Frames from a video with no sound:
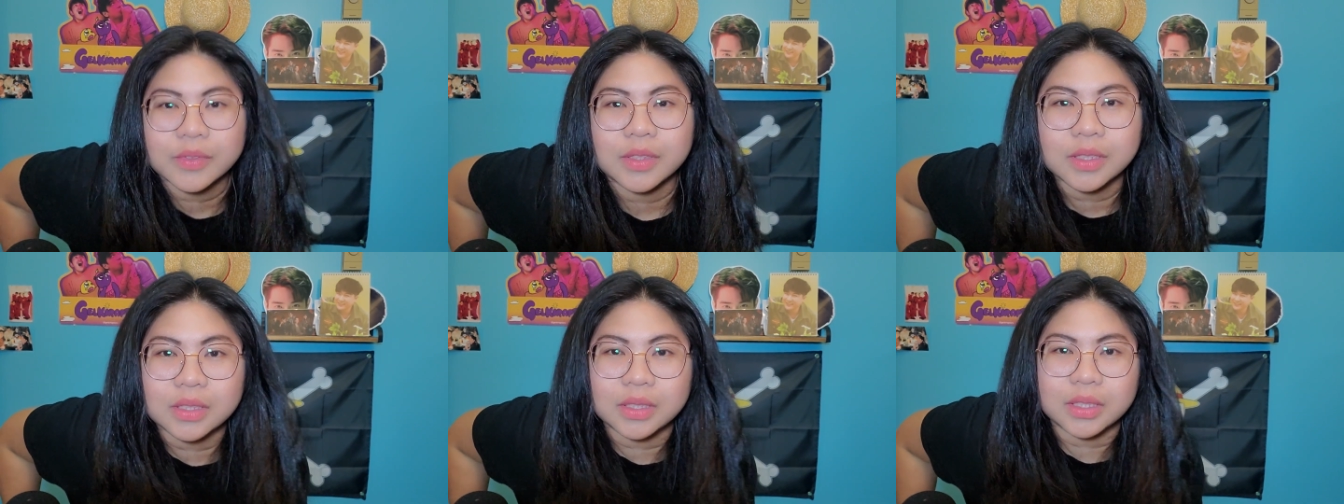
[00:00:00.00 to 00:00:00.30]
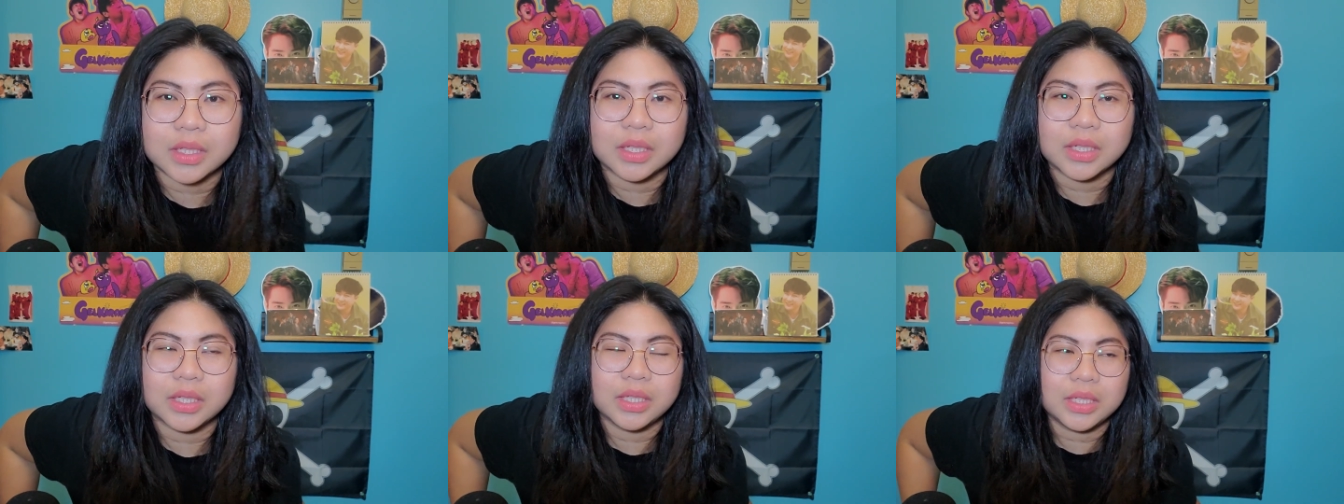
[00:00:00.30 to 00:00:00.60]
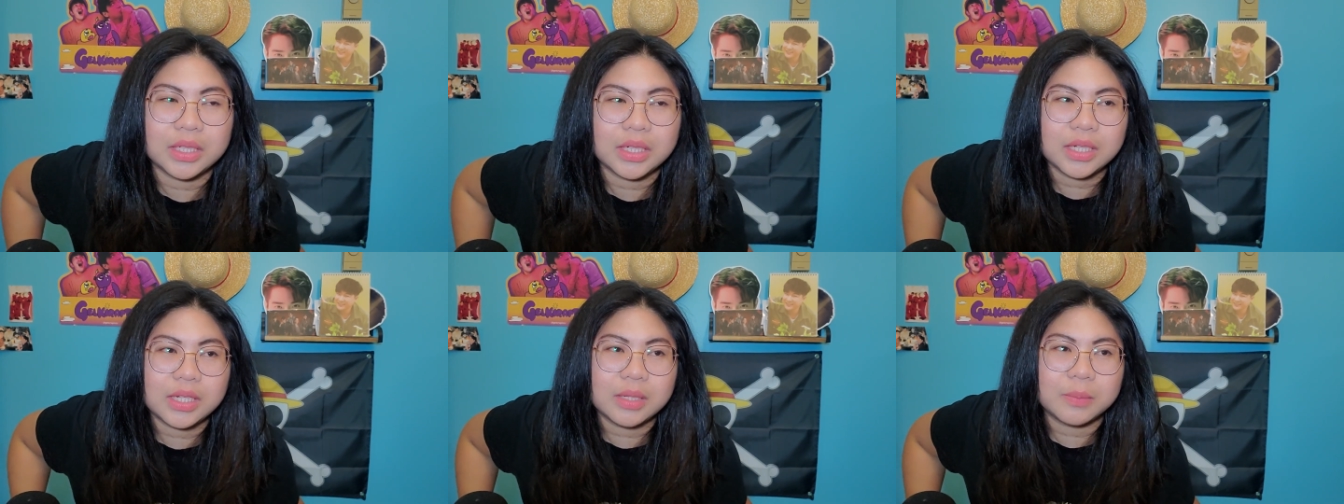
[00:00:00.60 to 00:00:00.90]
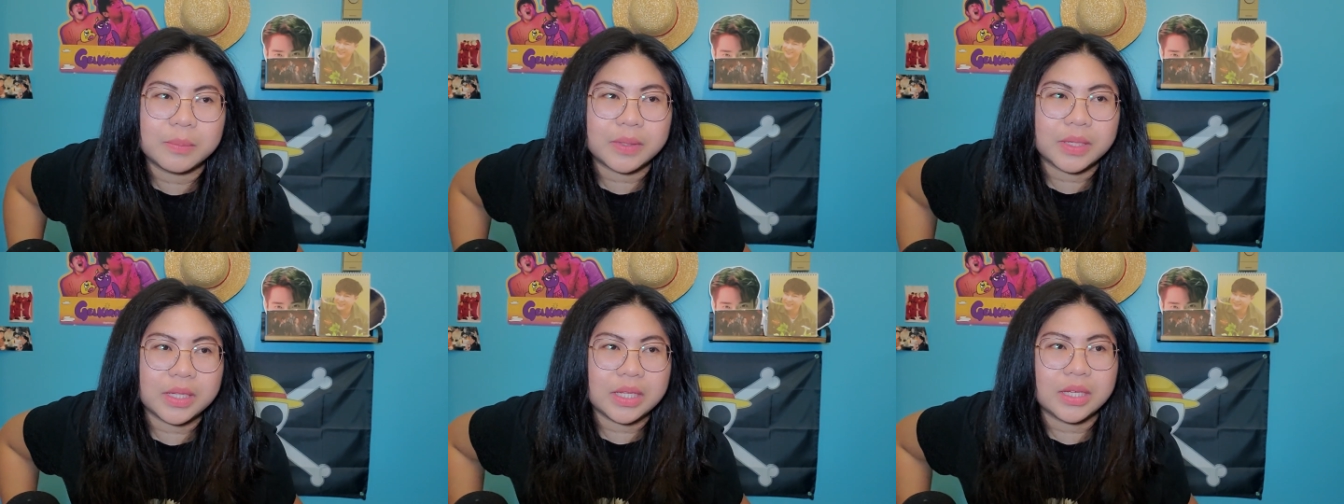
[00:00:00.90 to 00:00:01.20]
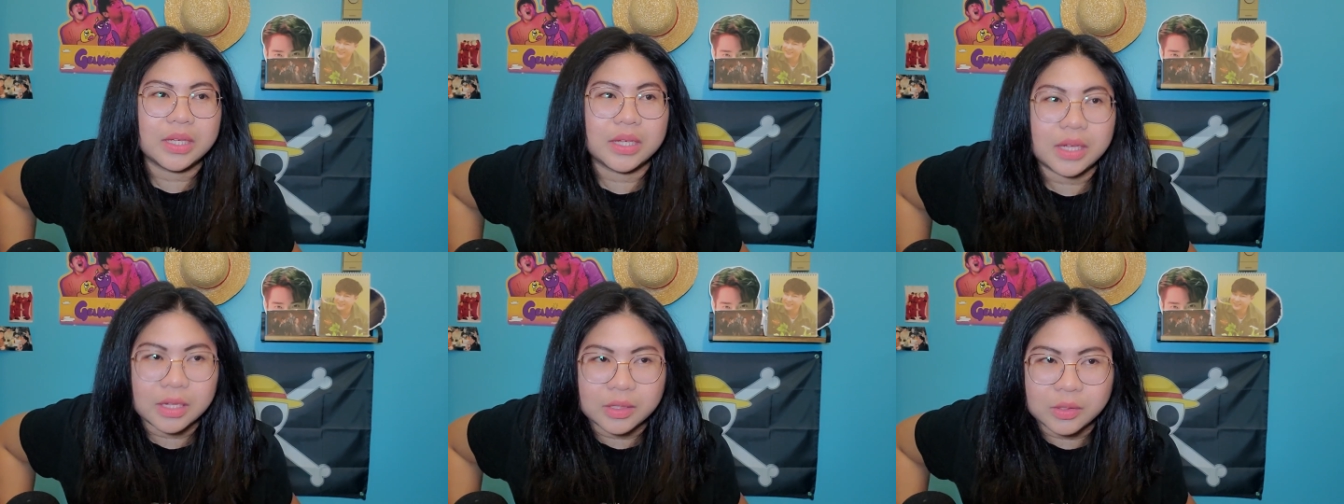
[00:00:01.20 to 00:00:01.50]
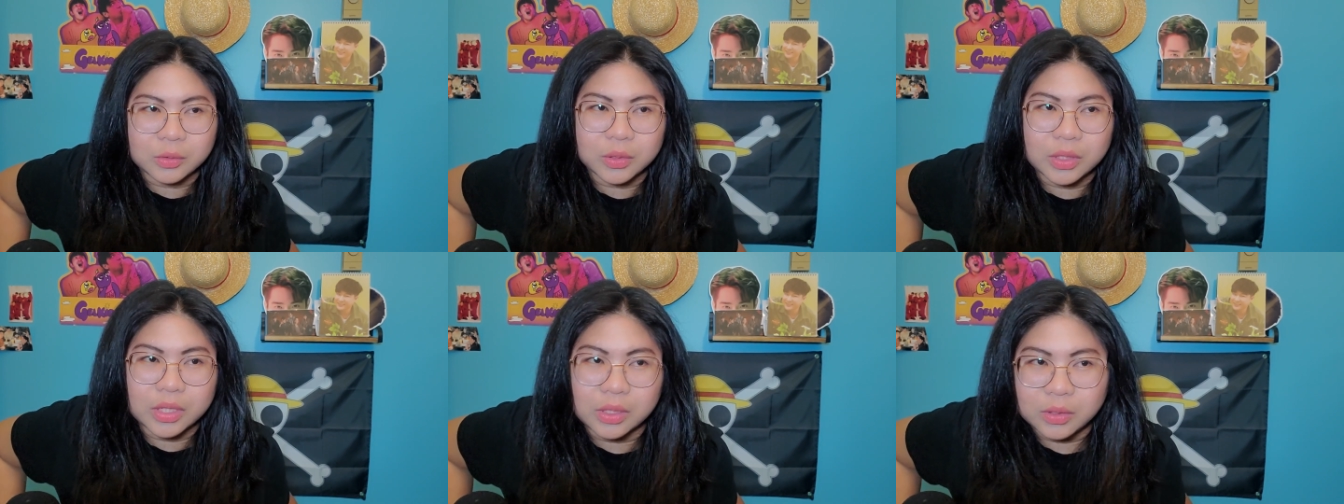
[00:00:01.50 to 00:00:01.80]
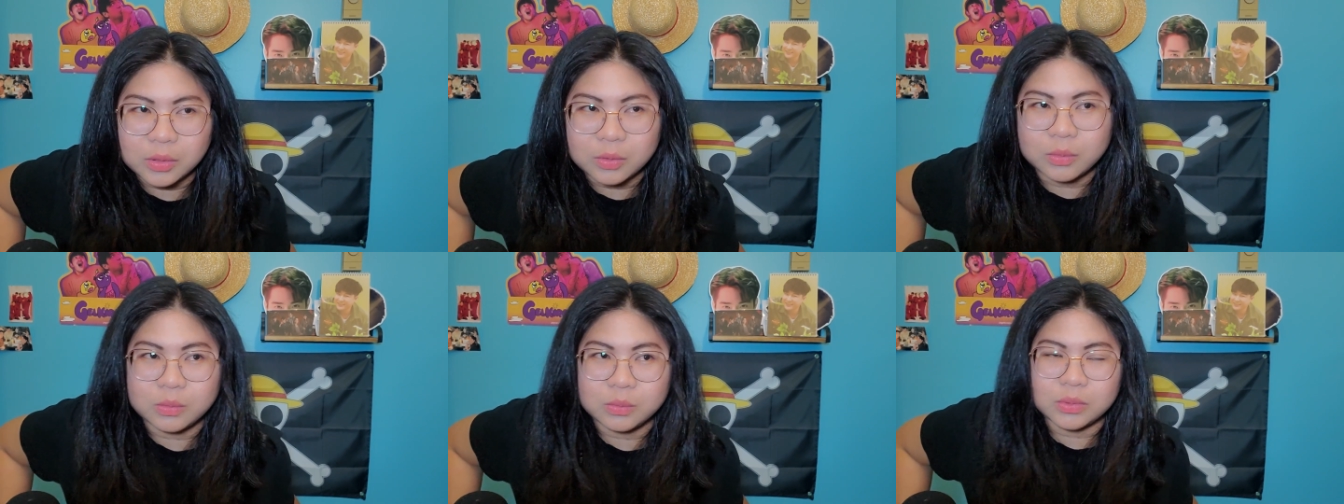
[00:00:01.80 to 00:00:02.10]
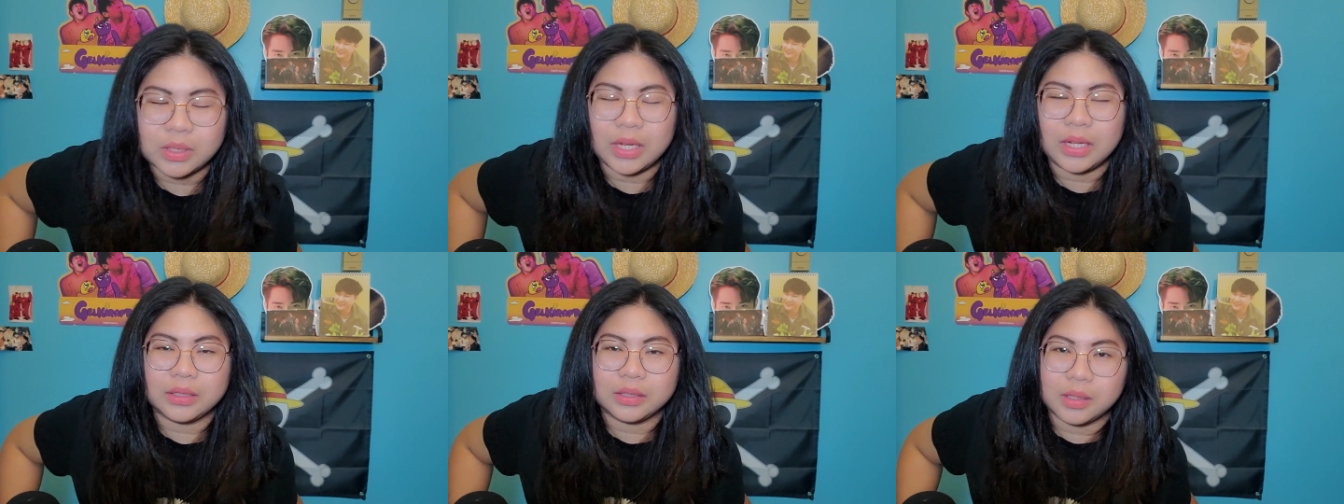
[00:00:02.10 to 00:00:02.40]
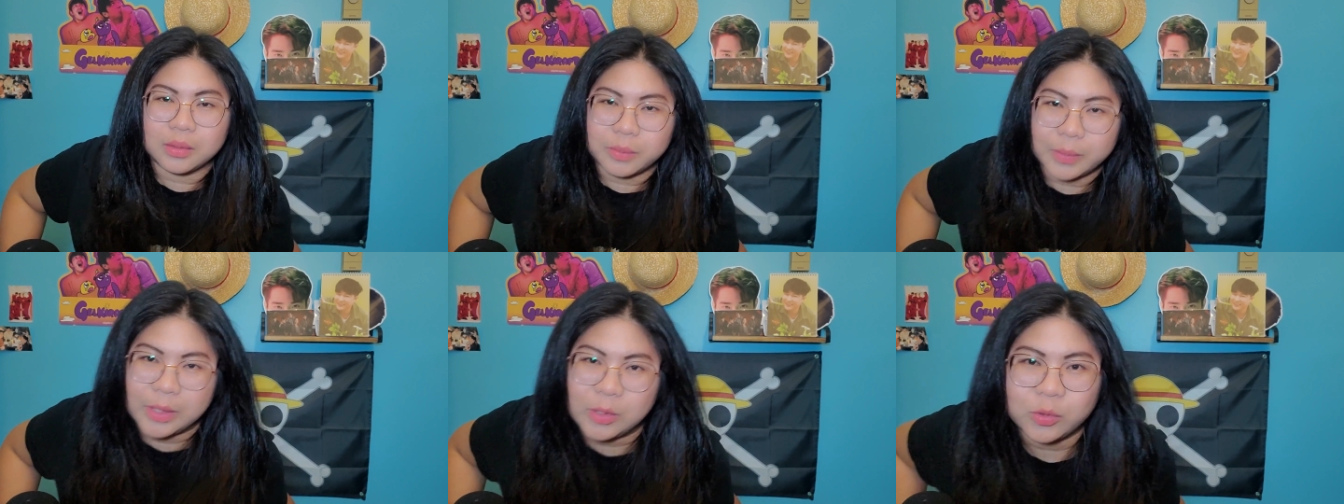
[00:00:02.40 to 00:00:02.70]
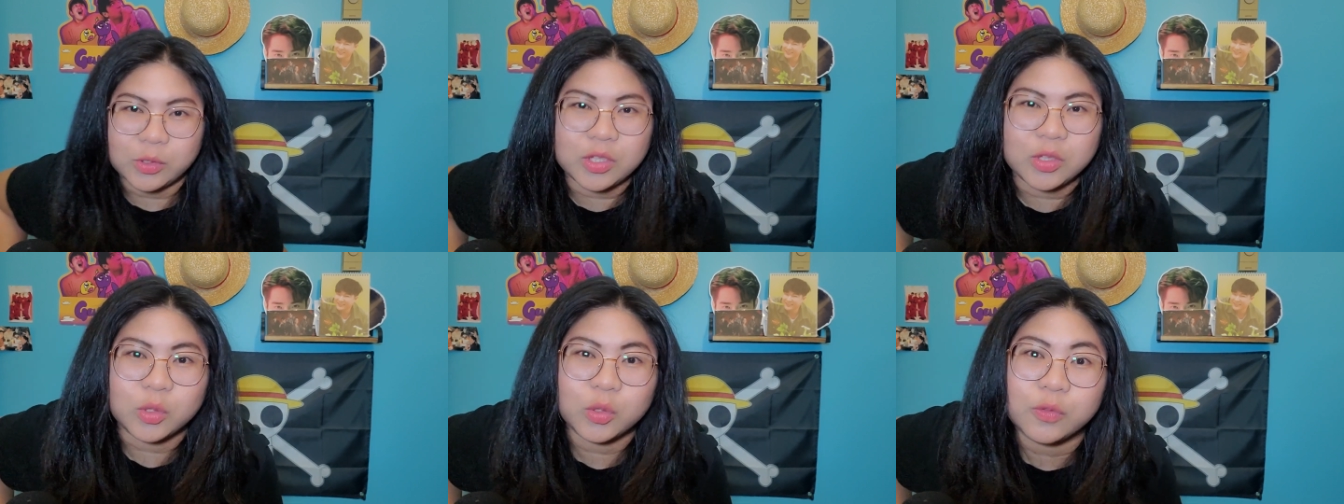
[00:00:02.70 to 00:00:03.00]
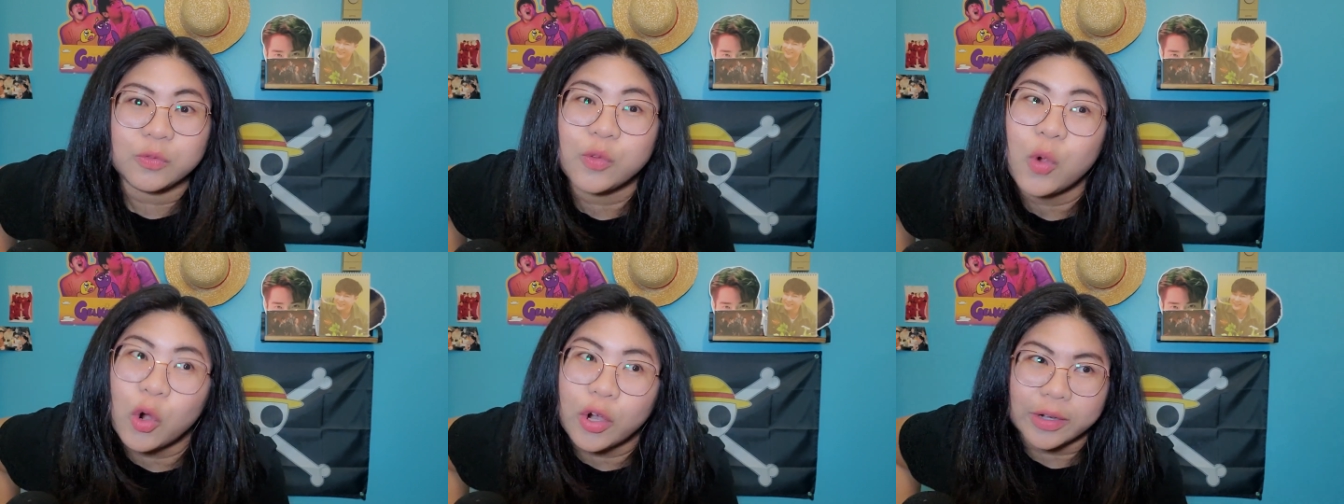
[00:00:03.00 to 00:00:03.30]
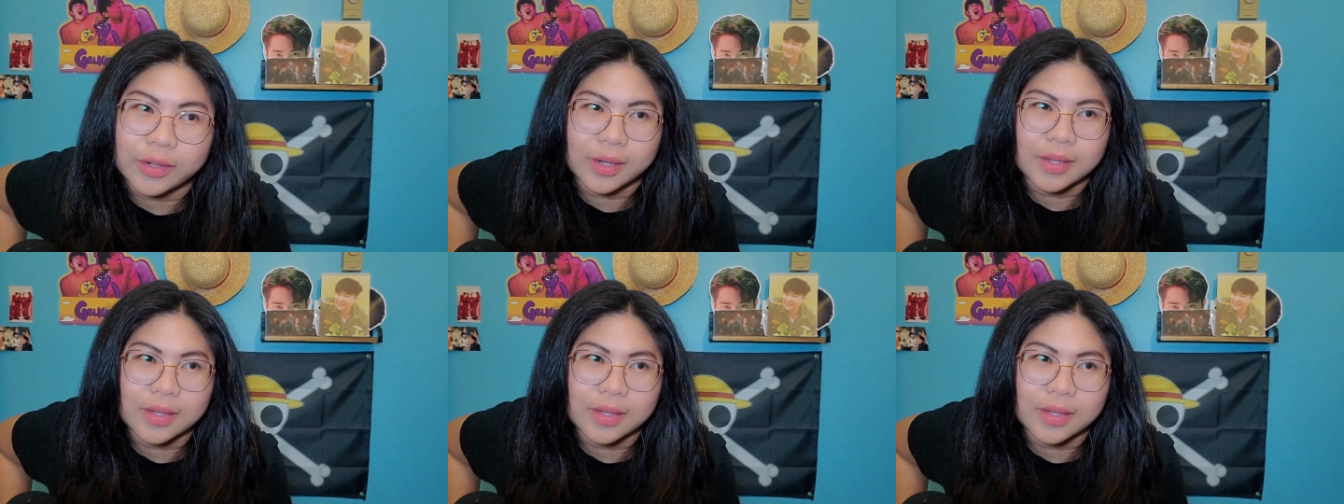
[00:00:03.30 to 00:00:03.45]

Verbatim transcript: Kaya nga, i-ano ko lang yung electric fan ko into 4.